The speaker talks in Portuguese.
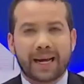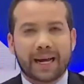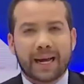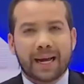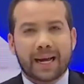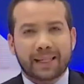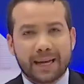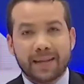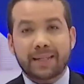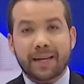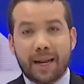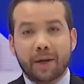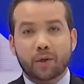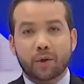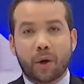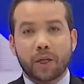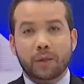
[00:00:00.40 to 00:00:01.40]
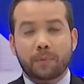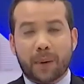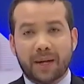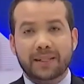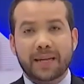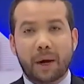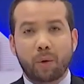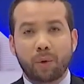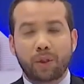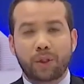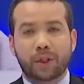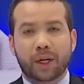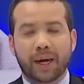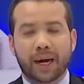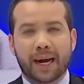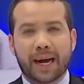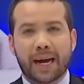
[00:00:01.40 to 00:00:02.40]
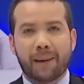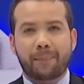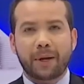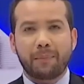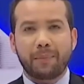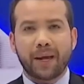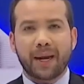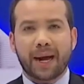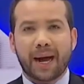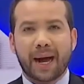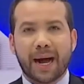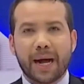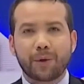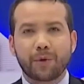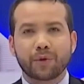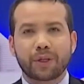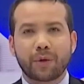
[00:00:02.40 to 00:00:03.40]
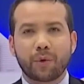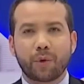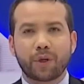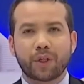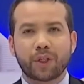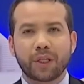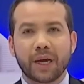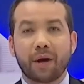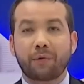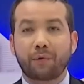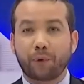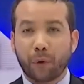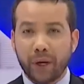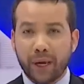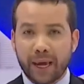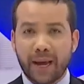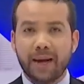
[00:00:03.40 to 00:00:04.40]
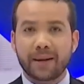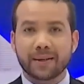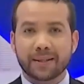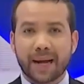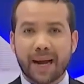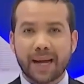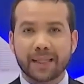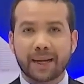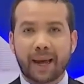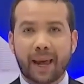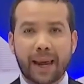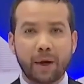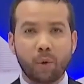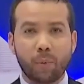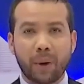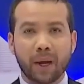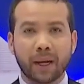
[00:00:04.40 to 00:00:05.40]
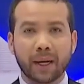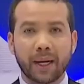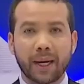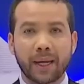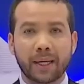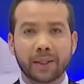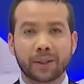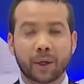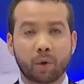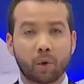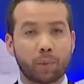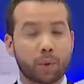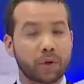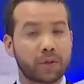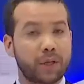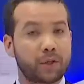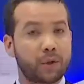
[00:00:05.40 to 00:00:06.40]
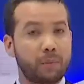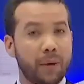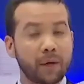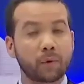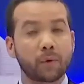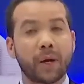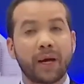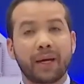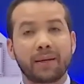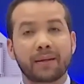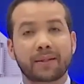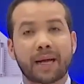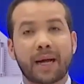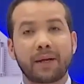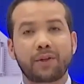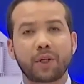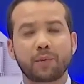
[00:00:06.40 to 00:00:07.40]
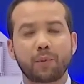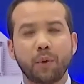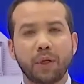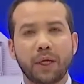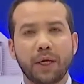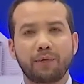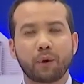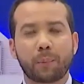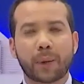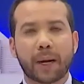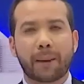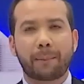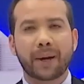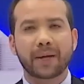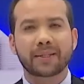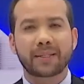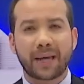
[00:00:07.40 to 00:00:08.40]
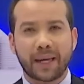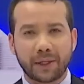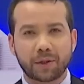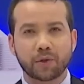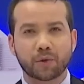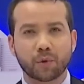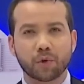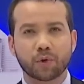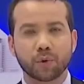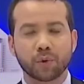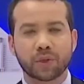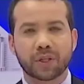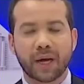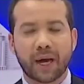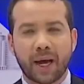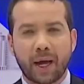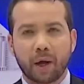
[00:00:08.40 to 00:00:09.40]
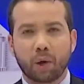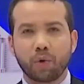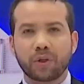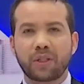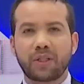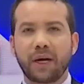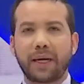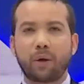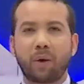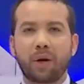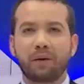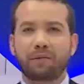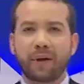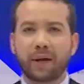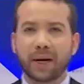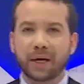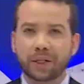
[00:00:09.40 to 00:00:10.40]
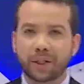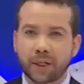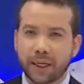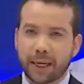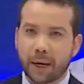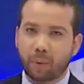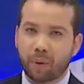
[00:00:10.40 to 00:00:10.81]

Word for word: das eleições para a saúde. A primeira radiocirurgia foi realizada em Uberlândia. O procedimento está disponível para pacientes do SUS. Luciane Oliveira chega com as